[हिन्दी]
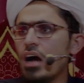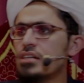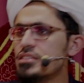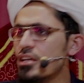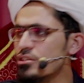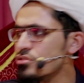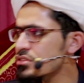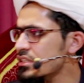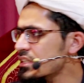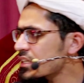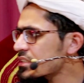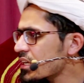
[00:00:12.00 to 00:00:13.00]
आजकल तो
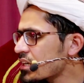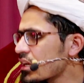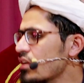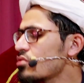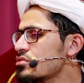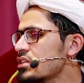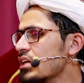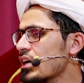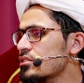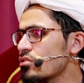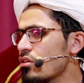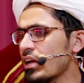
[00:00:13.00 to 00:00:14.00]
जदीद टेक्नोलॉजी का
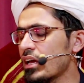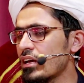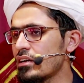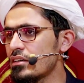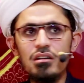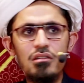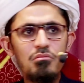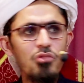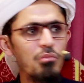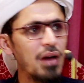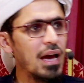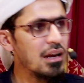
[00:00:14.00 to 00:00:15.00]
दौर है
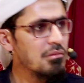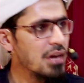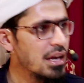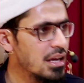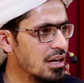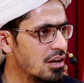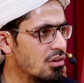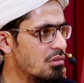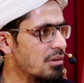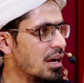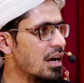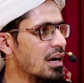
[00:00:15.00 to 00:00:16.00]
मोबाइल हमारे घरों
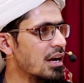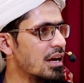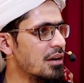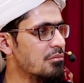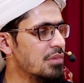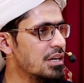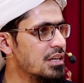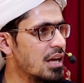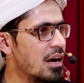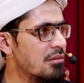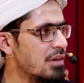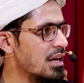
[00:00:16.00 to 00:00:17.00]
में आ गए हैं
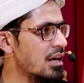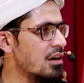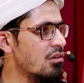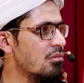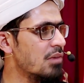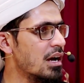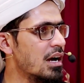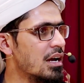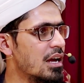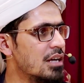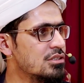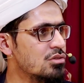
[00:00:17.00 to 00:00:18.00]
मीडिया हमारे घरों में आ
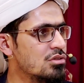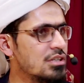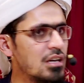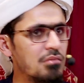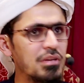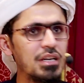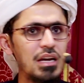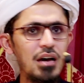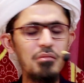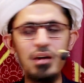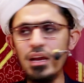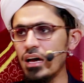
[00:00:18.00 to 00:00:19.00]
गया है सोशल मीडिया
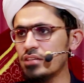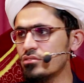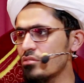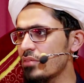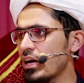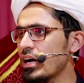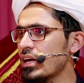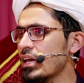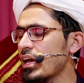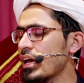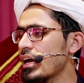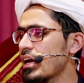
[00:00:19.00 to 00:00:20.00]
हमारे हाथों में आ
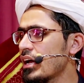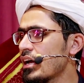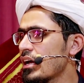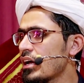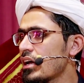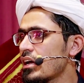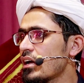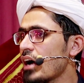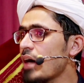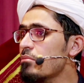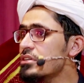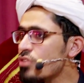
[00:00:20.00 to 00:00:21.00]
गया है
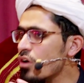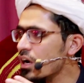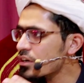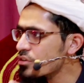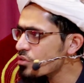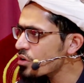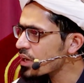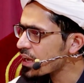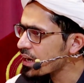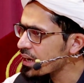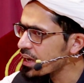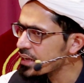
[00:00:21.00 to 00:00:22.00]
अब इसको कंट्रोल
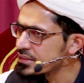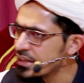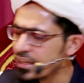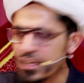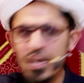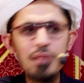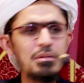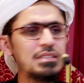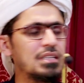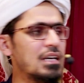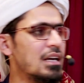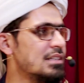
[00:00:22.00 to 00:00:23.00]
करने का तरीका भी
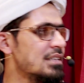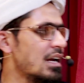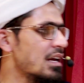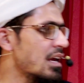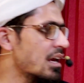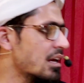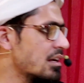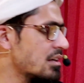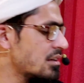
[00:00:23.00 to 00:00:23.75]
सीखना चाहिए